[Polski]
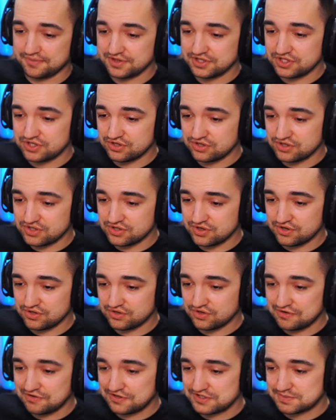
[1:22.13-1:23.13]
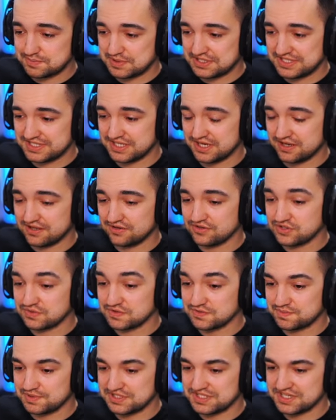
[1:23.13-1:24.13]
Jeśli chodzi o, to specja o tą
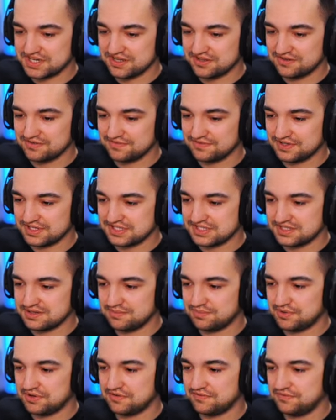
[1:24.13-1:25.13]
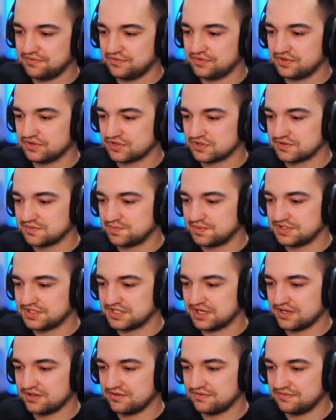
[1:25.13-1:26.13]
specjalną wersję BMW i o tą
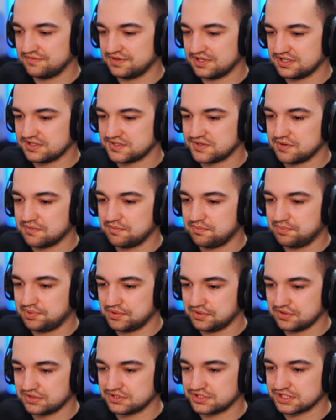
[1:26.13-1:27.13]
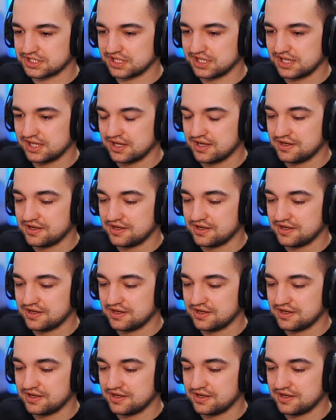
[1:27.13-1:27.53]
specjalną wersję Porsche,